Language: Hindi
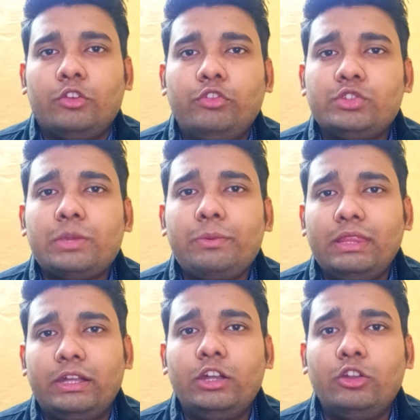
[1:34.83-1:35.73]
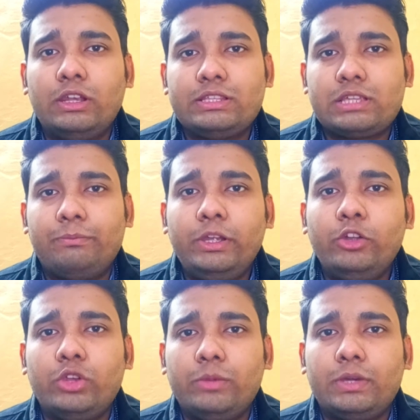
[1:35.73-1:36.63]
फिर उसके बाद हंड्रेड डॉलर्स
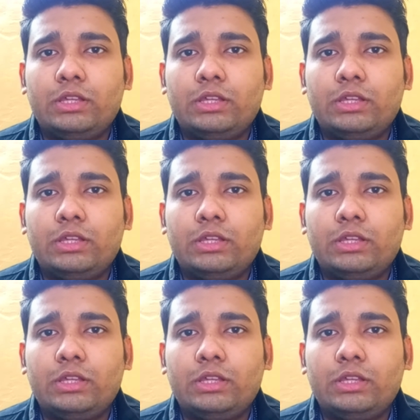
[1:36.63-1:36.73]
कम्प्लीट होने